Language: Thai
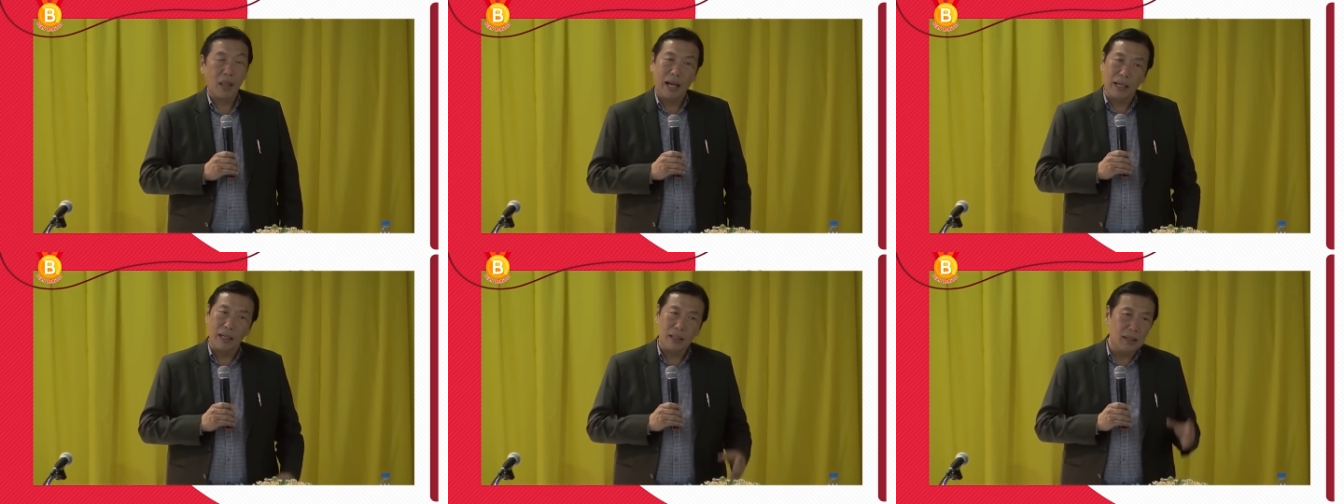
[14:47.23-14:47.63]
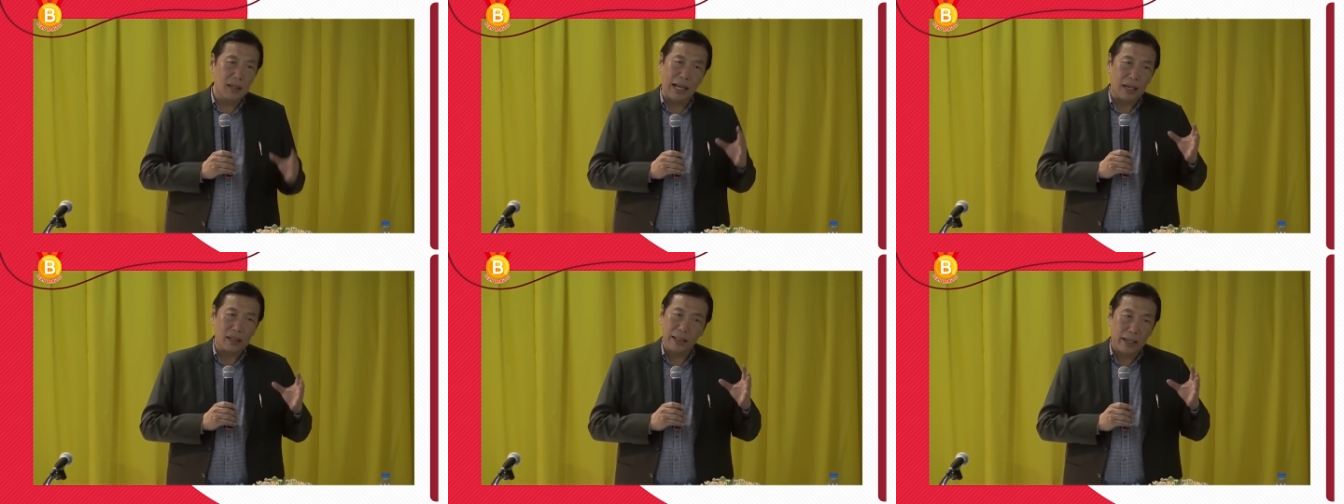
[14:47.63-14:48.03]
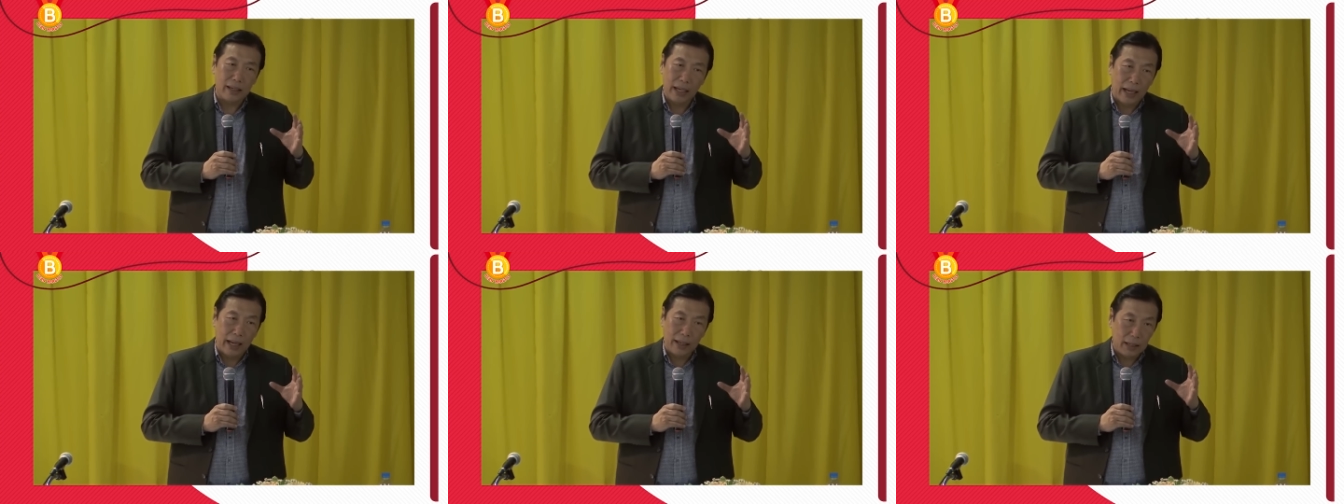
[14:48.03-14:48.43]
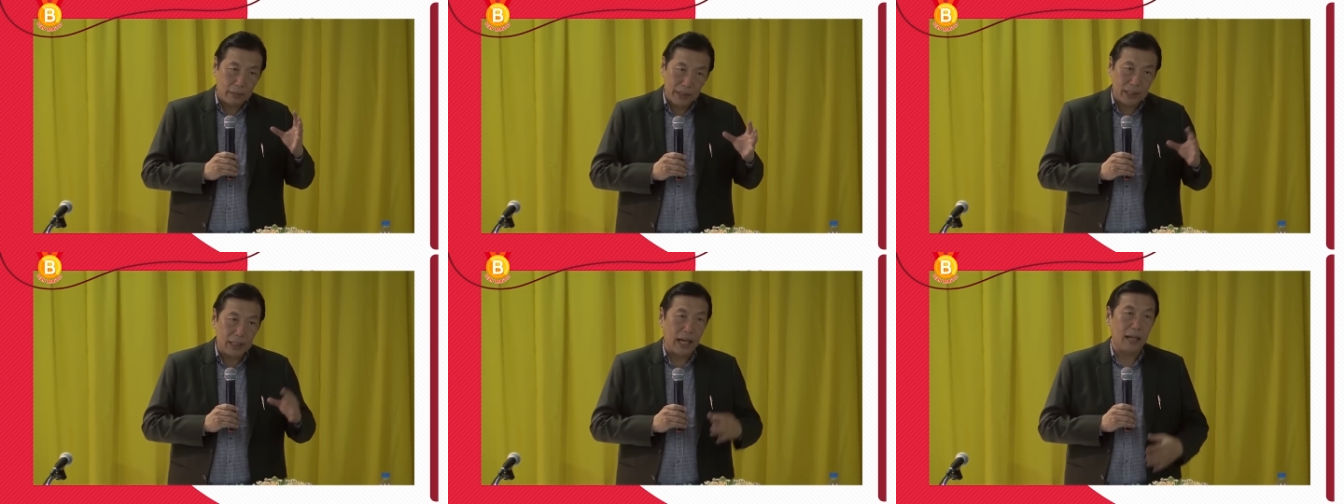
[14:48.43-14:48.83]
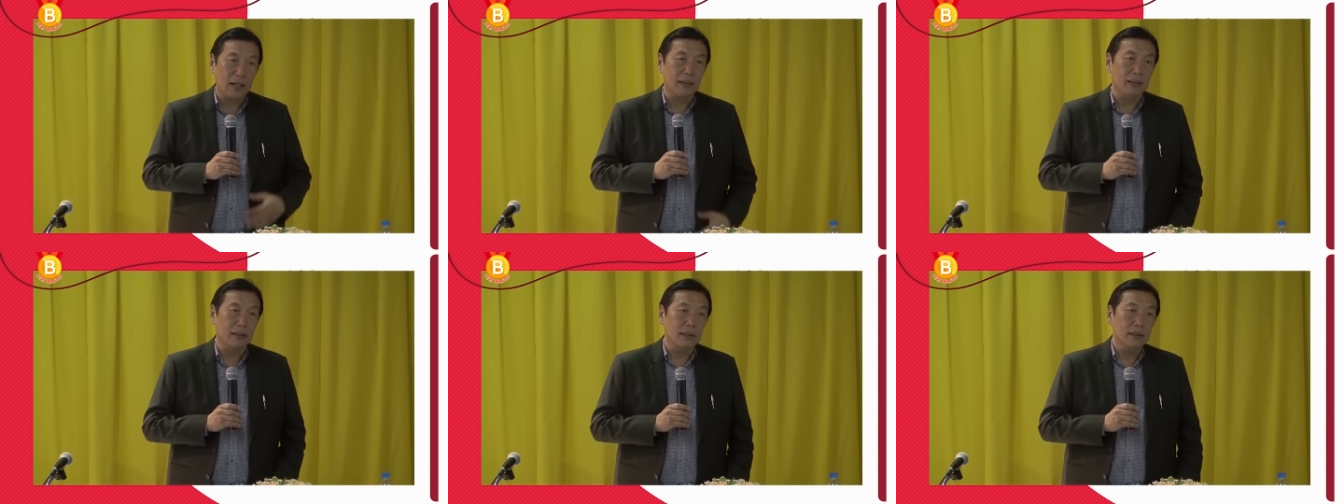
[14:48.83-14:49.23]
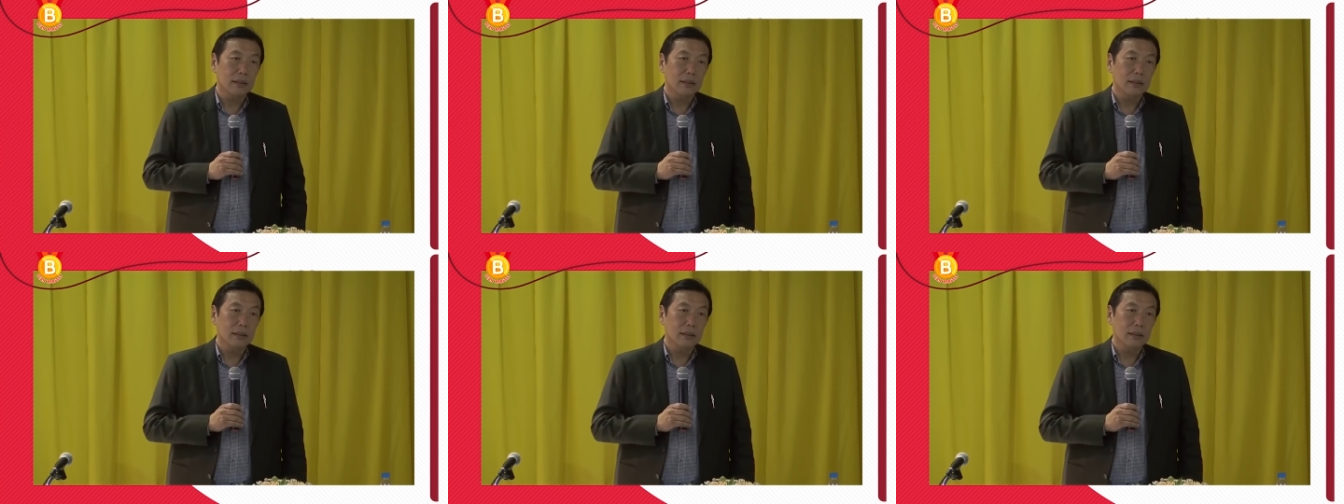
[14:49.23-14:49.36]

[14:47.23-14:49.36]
อันนี้คือหลักแท้ๆธรรมชาติเลย